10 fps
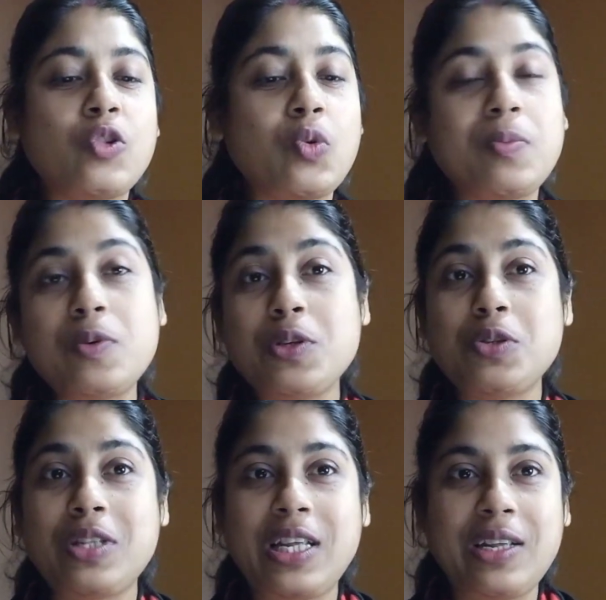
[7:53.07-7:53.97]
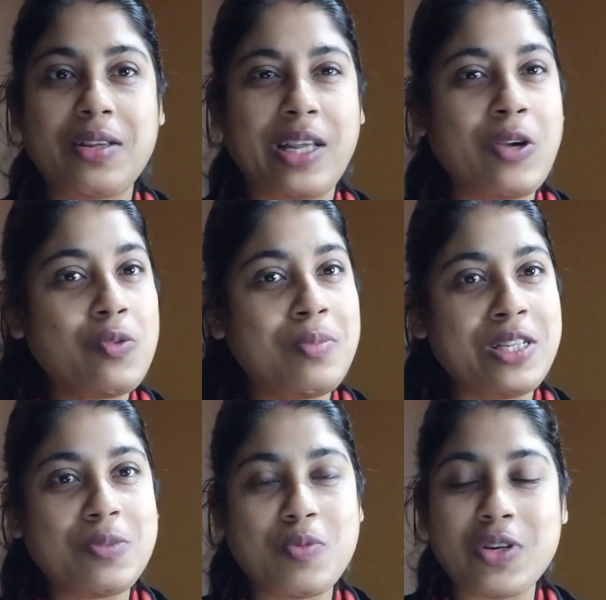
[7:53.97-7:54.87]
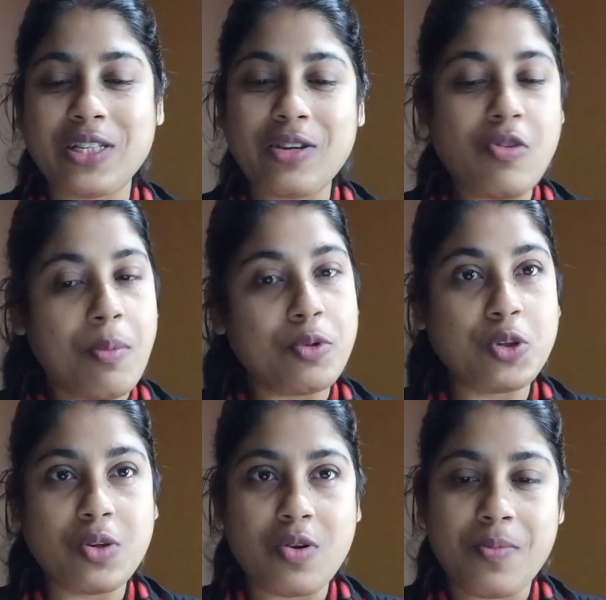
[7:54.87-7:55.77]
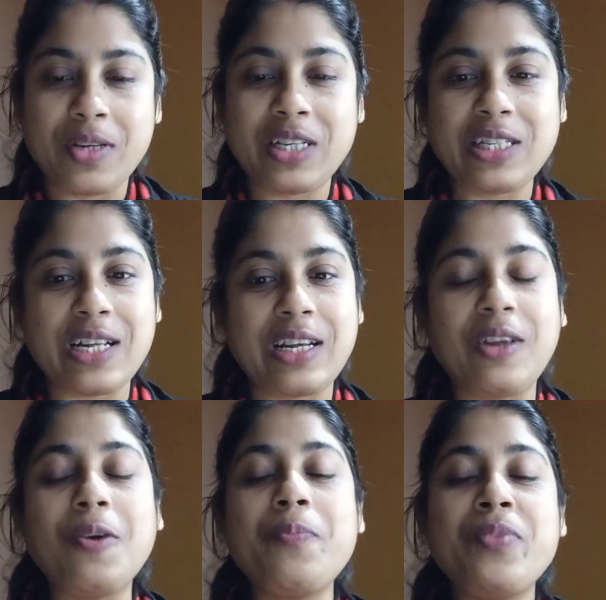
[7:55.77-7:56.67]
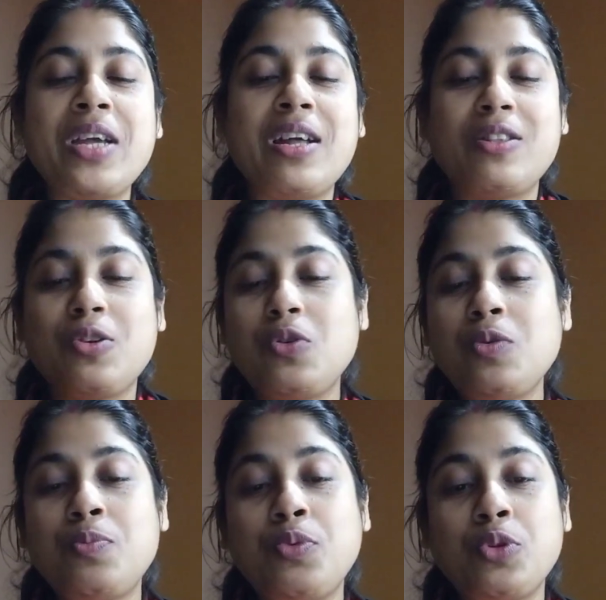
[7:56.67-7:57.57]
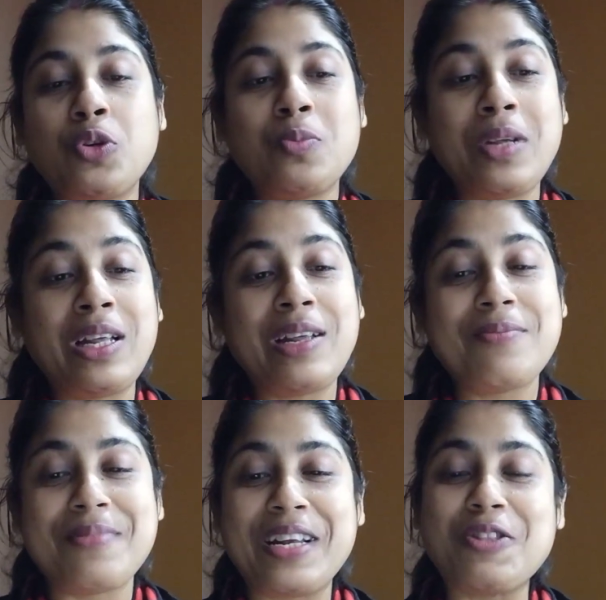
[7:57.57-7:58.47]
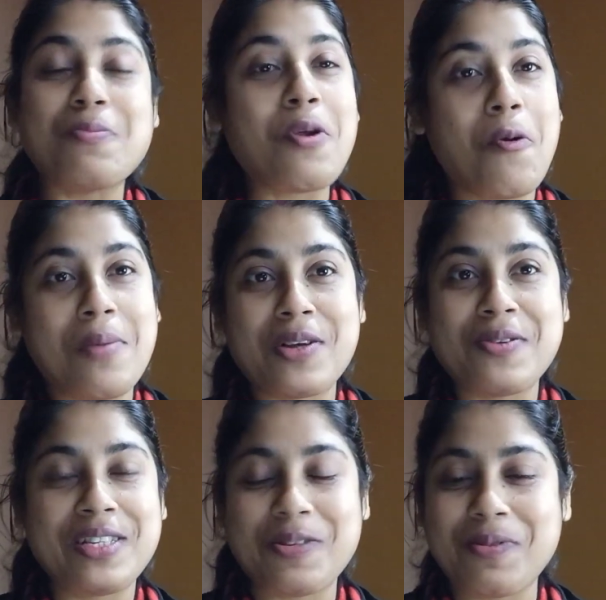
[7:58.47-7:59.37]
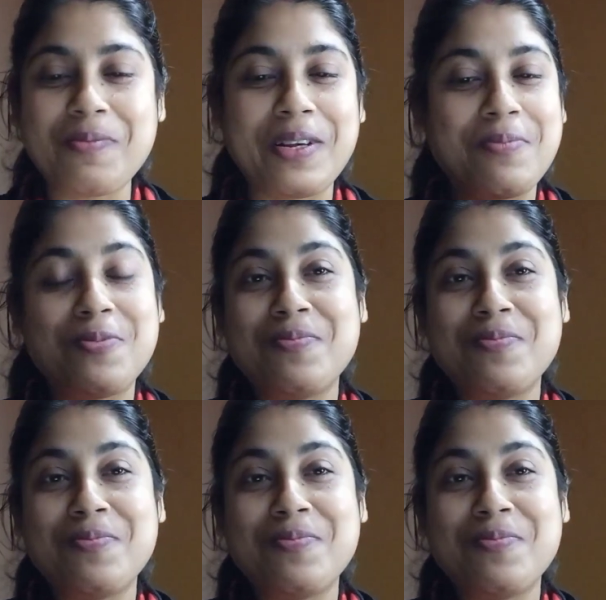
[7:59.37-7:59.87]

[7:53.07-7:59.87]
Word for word: তবুও যদি কেউ মিস পড়ে যাও অবশ্যই কমেন্টে জানিও তো প্রথমে মানে তোমরা অবাক হয়ে যাবে মানে